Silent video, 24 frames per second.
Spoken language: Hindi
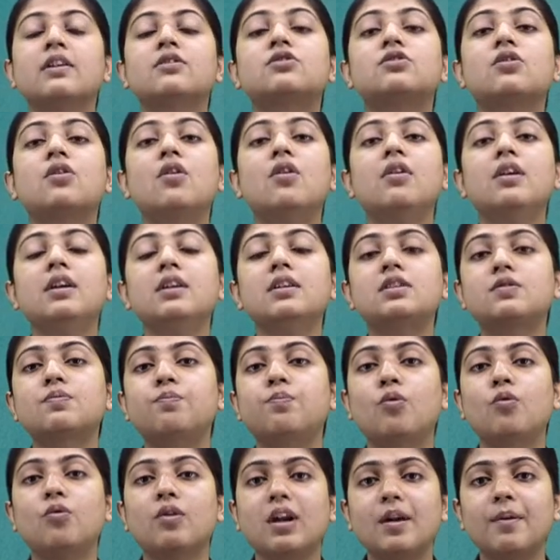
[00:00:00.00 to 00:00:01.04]
सो इस
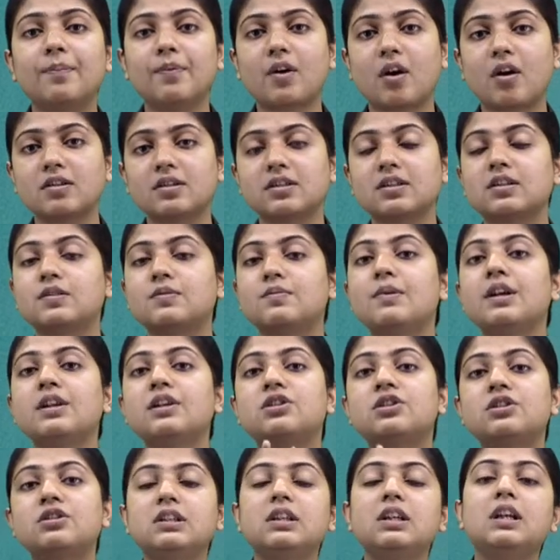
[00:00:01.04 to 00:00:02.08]
पूरे प्रोसेस में
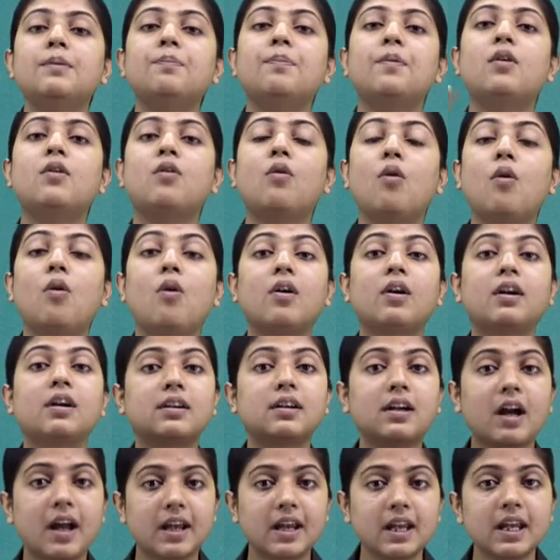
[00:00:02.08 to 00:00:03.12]
शीप को
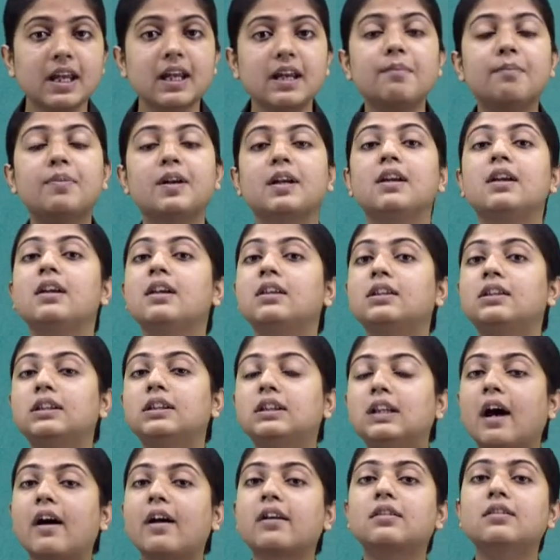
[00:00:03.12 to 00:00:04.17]
कहीं भी
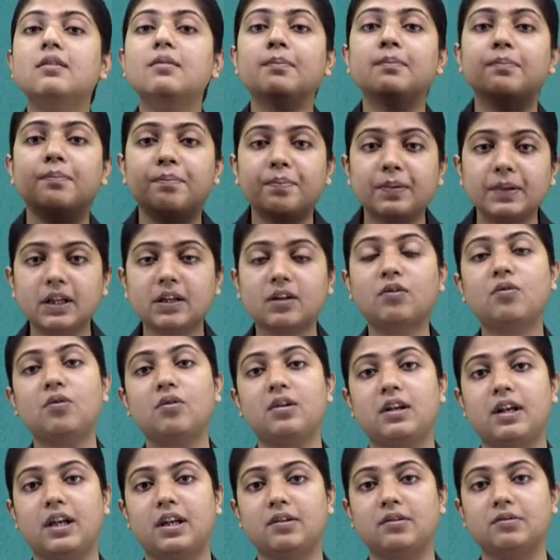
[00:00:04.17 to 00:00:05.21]
दर्द
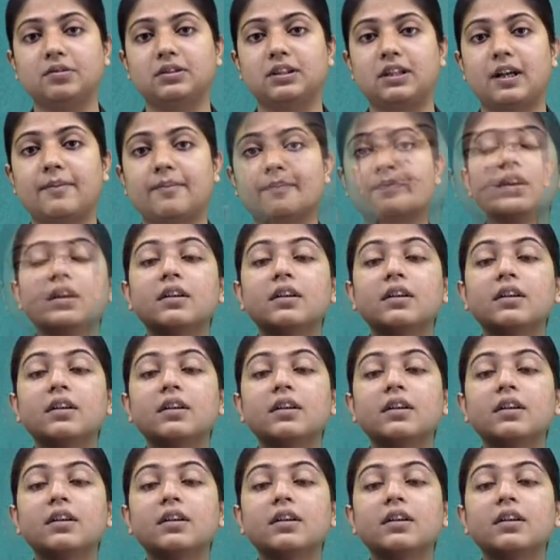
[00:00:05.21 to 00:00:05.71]
बिल्कुल नहीं होता